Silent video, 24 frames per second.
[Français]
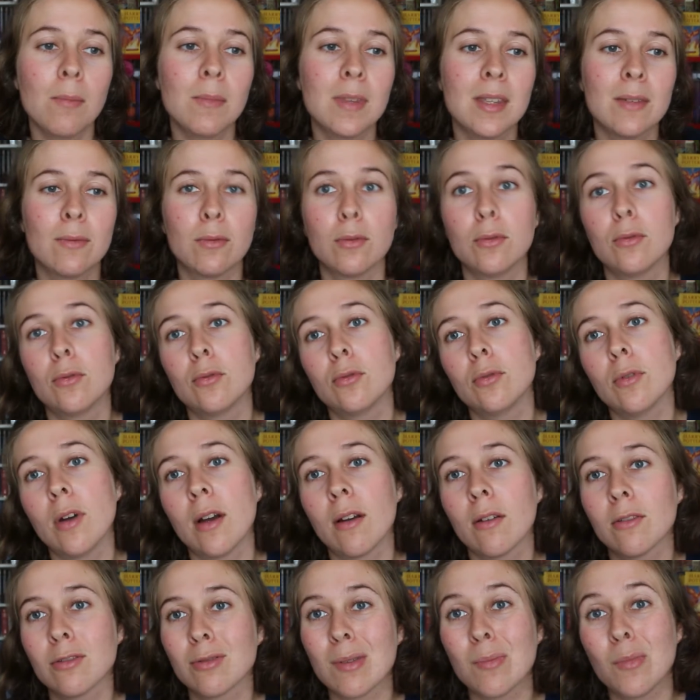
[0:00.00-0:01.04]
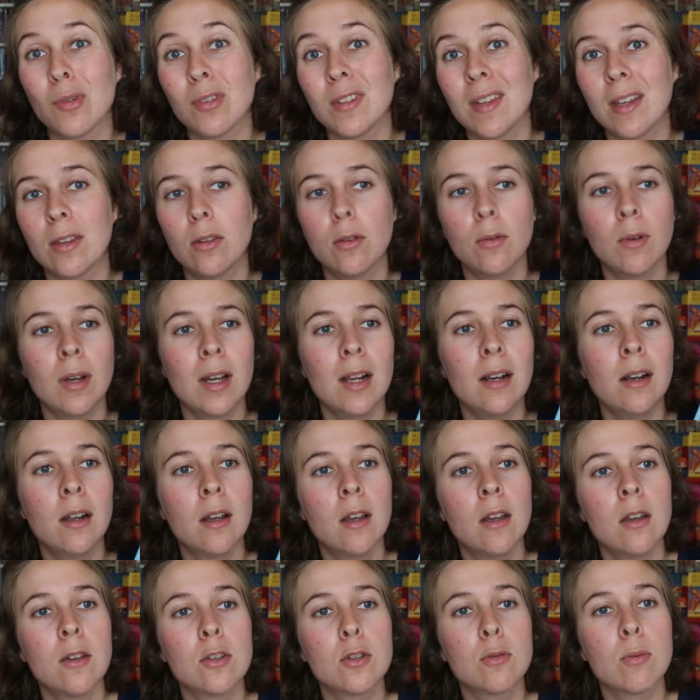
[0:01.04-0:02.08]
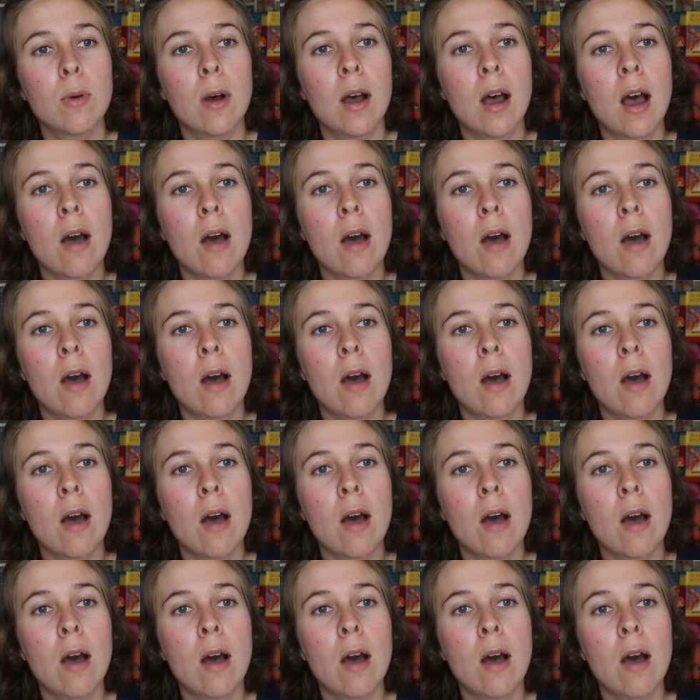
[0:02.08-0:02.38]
mais il faut toujours soit demander à Noël, soit